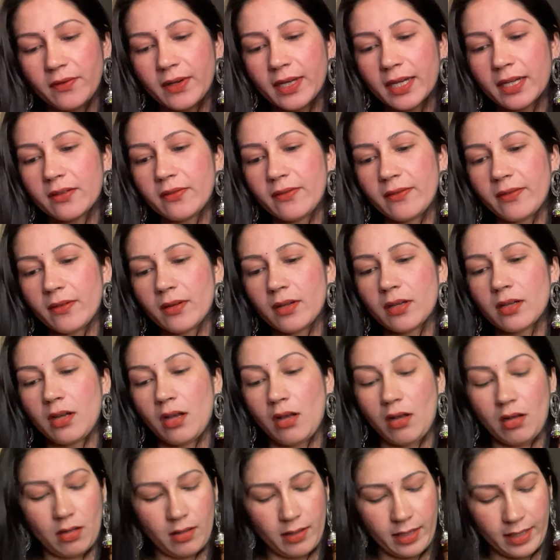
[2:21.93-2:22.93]
वर्क
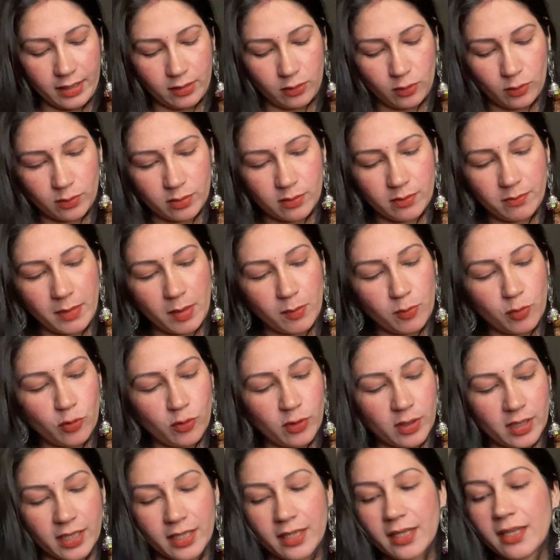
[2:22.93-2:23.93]
हाँ है तो मैं भूल
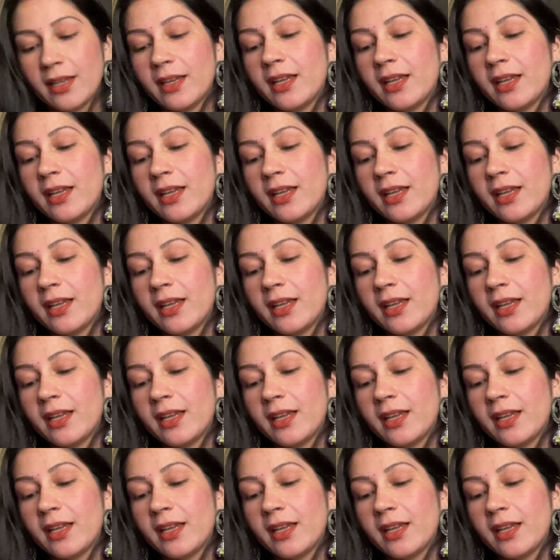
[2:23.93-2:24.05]
गई